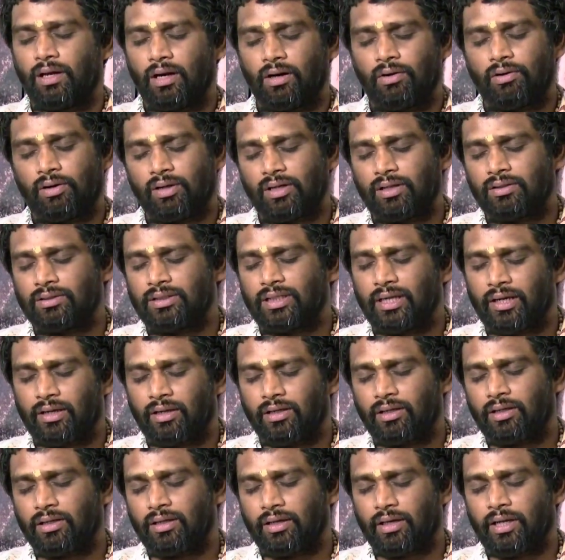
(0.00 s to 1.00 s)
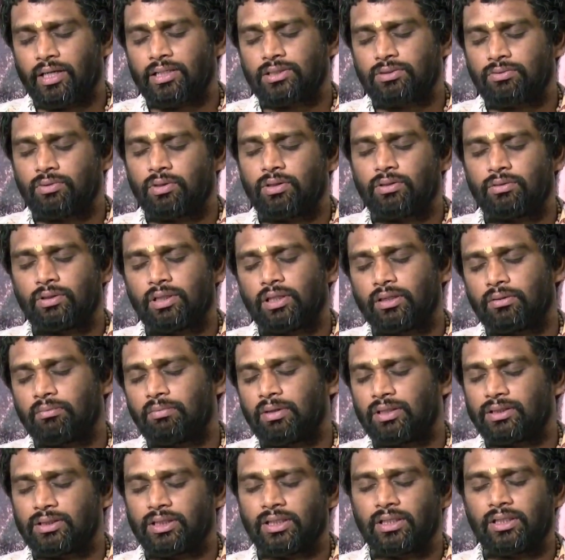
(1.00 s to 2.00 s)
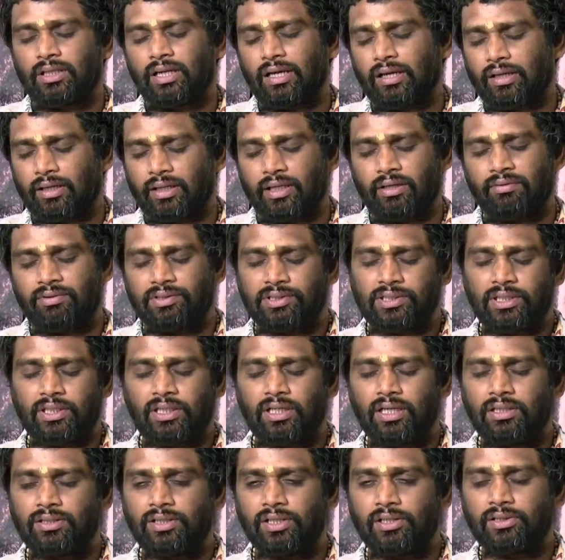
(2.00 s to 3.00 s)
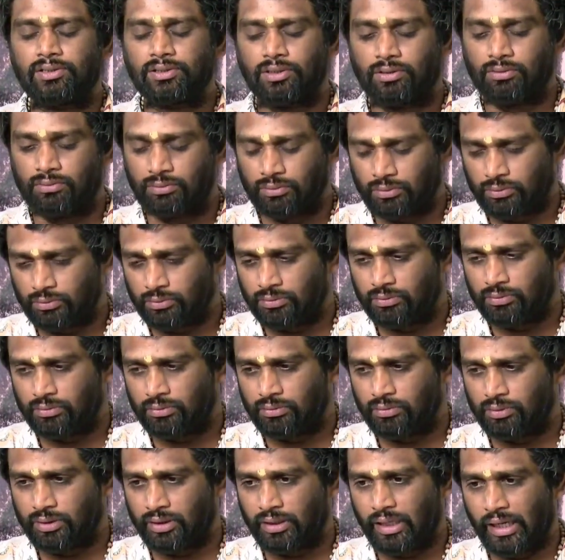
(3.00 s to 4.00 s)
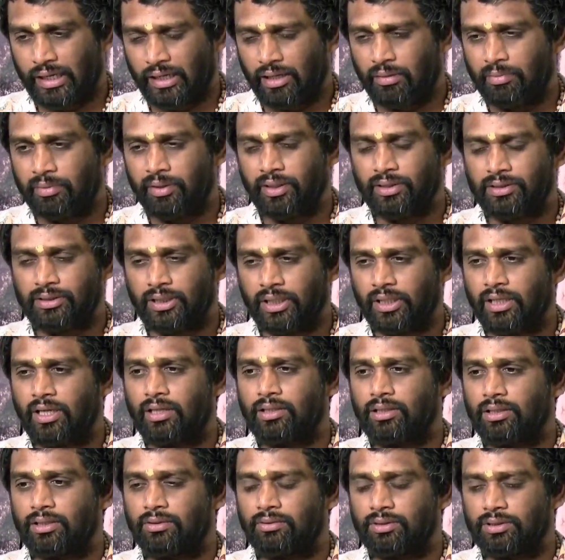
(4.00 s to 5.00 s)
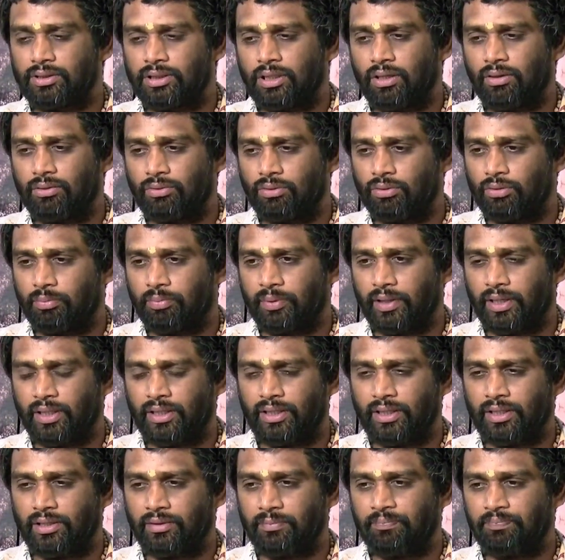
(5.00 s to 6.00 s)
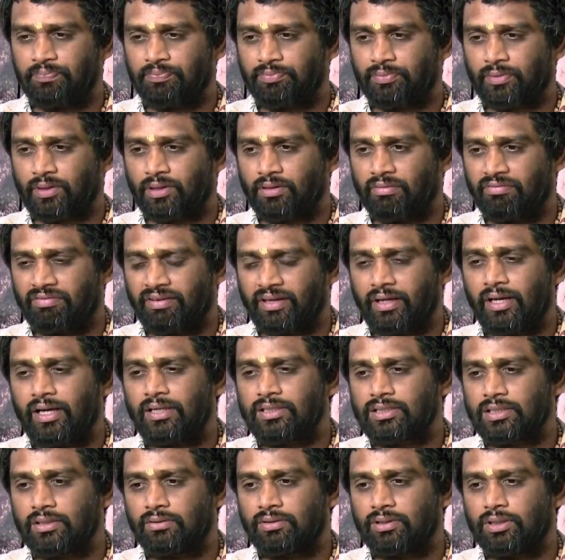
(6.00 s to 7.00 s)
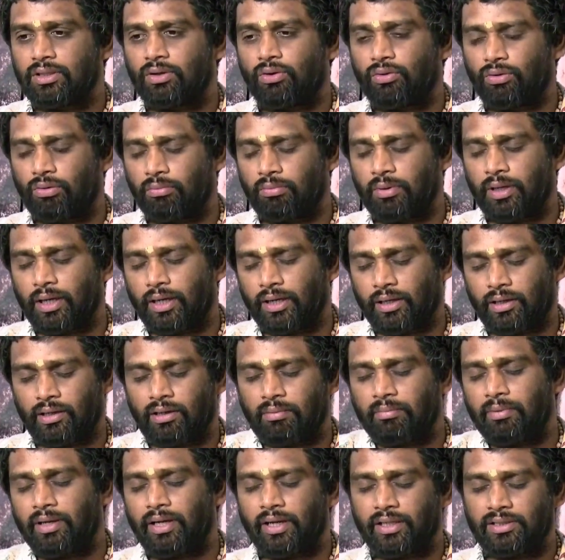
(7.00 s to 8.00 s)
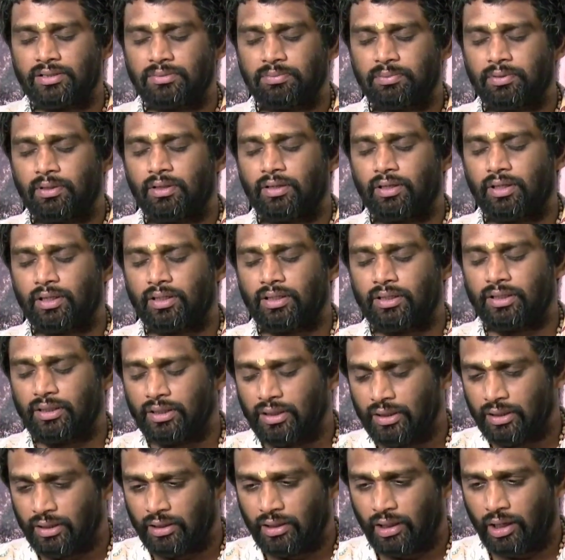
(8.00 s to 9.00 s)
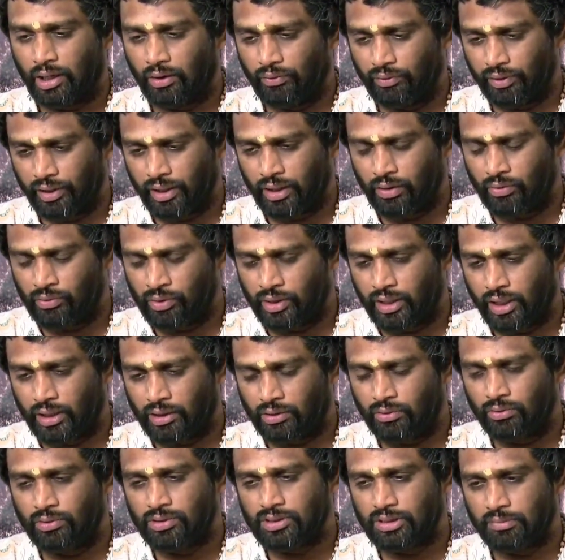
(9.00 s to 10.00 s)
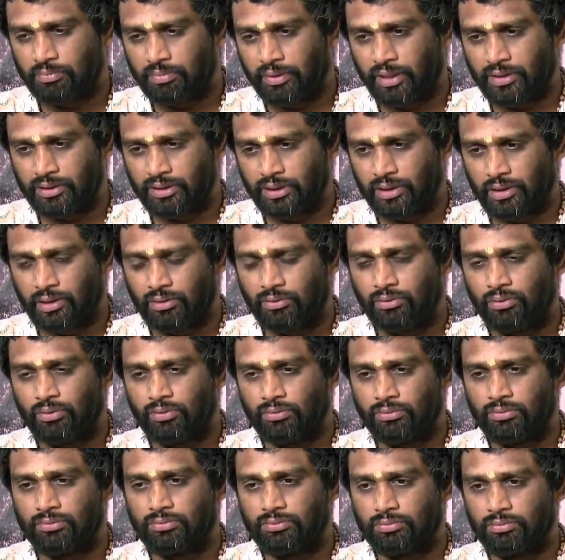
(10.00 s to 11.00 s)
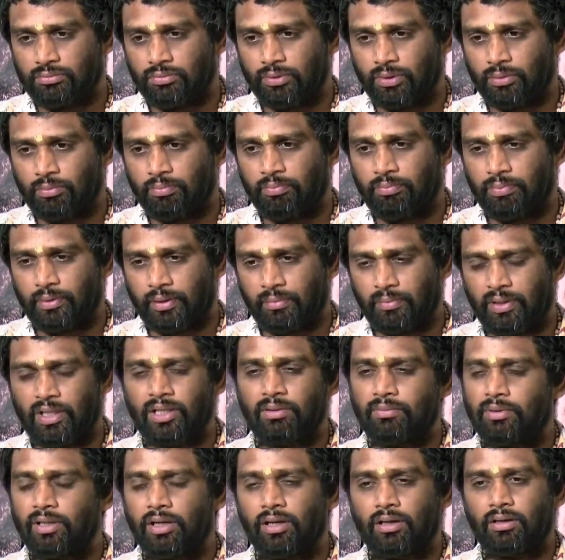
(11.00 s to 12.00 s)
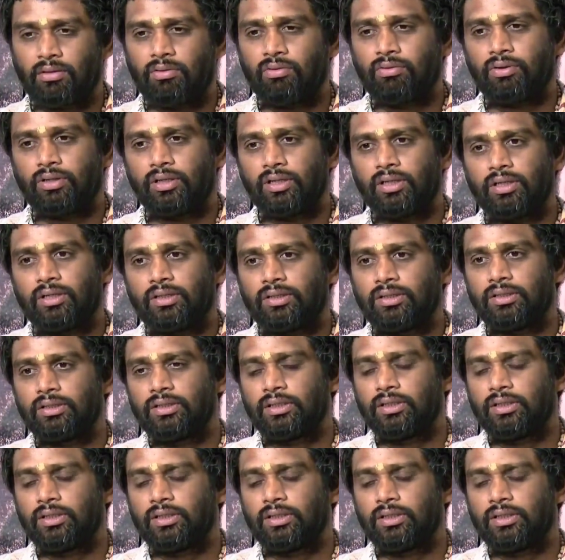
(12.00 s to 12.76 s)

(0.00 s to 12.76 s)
அவர் இந்த ரேஸ் ஓட்டுவார் மற்ற நிறைய விஷயங்கள் தெரிஞ்சிருக்கும் அவர் நிறைய பேருக்கு தெரியாதது வந்து அவர் ஒரு பெரிய ஃபினான்ஸை வந்து அவர் ரொம்ப அழகாக மேனேஜ் பண்ணுற அவரே அவருடைய அக்கௌண்ட்ஸை பார்த்துக்கிற ஒரு ஒரு பிரமாதமான அக்கௌண்ட்டு